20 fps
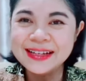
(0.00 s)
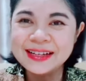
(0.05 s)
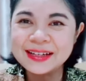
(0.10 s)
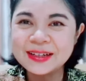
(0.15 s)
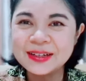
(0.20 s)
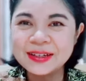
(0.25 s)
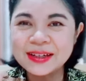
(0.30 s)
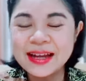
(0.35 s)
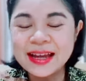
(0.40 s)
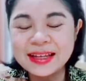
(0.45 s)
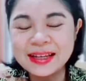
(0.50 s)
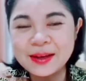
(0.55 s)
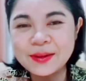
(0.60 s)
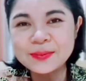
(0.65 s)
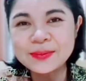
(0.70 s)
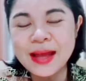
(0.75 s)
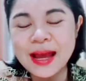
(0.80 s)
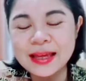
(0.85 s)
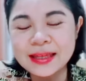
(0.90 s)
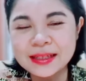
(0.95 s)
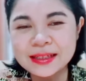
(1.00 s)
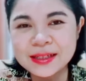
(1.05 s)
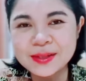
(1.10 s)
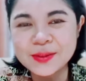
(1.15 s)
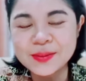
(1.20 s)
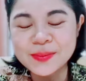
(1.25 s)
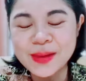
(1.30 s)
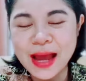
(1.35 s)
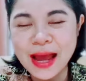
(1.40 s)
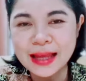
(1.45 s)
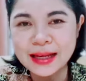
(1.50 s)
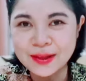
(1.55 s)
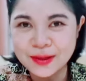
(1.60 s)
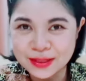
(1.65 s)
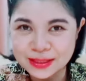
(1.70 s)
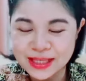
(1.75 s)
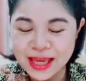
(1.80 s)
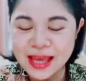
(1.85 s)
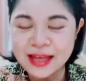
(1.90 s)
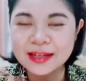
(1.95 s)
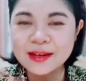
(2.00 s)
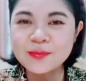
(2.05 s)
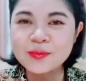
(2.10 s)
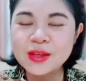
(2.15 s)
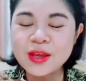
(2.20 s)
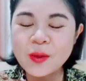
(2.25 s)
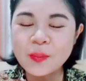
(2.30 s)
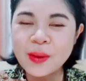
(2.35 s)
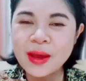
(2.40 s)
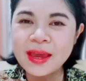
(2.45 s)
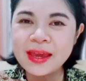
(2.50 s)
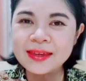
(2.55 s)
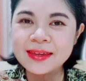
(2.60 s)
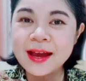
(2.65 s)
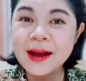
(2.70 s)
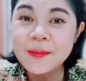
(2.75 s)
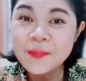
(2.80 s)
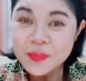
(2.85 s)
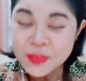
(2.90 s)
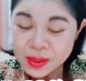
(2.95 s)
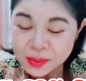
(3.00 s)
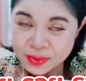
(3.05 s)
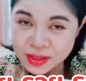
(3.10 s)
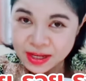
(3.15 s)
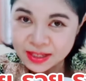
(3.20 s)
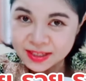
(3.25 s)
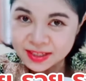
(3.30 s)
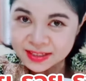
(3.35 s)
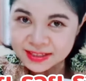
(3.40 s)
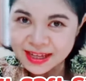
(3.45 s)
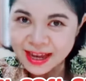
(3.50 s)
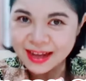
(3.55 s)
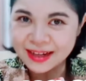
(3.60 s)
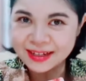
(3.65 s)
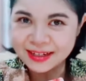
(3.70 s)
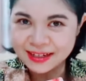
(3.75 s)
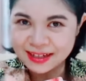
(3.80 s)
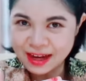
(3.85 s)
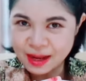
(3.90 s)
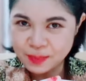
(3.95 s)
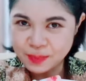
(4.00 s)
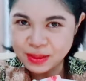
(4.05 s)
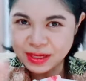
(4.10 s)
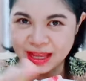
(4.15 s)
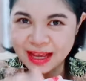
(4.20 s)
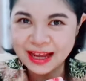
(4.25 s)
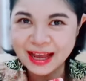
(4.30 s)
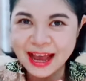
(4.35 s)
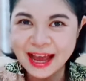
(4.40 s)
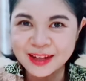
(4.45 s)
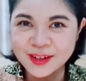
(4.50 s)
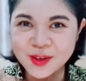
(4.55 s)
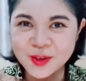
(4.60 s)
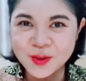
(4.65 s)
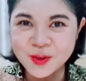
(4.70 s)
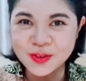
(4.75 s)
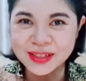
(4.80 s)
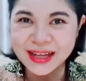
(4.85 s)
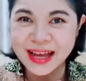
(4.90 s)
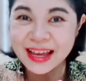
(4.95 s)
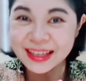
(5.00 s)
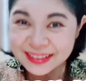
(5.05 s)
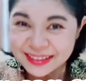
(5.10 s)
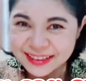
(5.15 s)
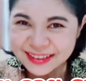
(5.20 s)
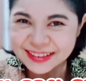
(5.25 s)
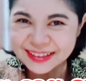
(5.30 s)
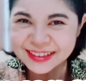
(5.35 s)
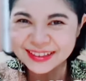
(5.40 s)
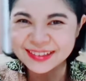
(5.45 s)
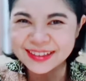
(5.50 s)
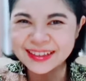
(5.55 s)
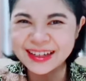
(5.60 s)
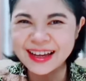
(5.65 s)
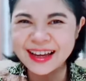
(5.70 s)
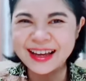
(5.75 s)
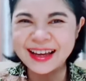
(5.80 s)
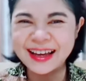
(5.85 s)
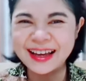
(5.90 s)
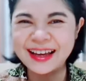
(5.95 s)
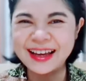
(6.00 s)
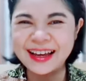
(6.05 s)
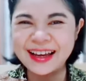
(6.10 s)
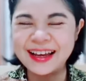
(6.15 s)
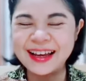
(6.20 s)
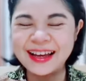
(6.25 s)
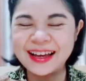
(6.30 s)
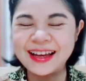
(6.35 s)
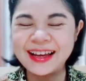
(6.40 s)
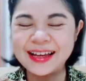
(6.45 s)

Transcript: ใครแล้วนายอย่าลืมนายแล้วก็แชร์คลิปนี้ออกไปเยอะเพื่อยืนยันรับ พลังงานของคุณนะคะ ยินดีด้วยนะ